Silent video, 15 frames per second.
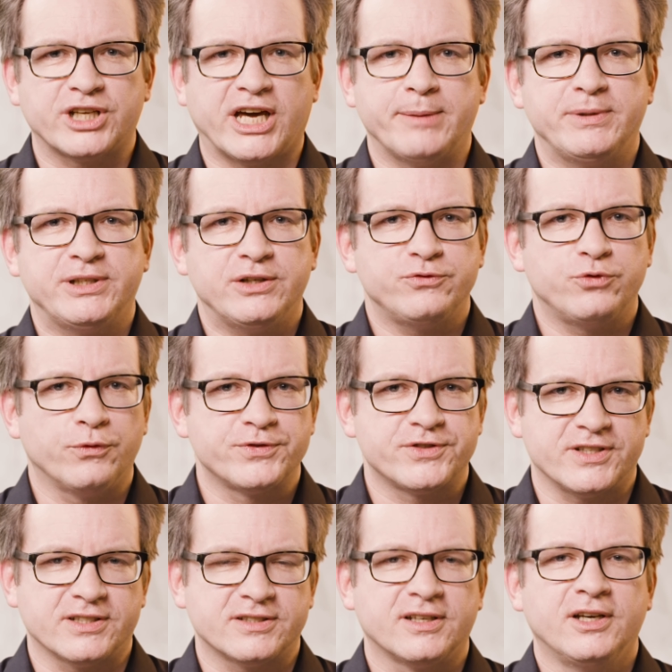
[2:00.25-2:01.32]

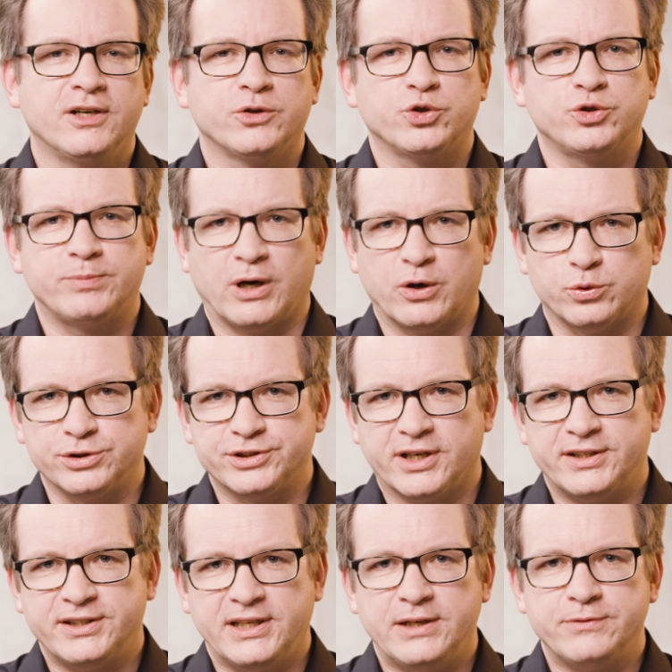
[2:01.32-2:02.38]
3,50 m und bei
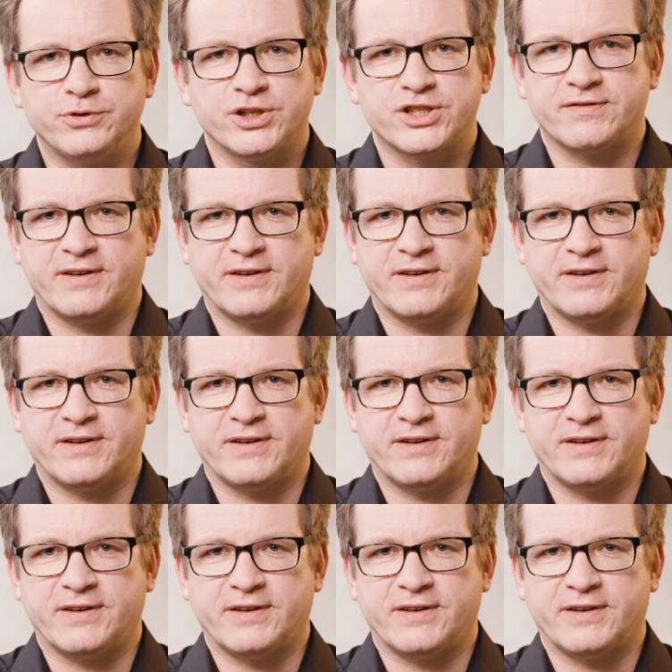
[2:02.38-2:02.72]
Ultra HD von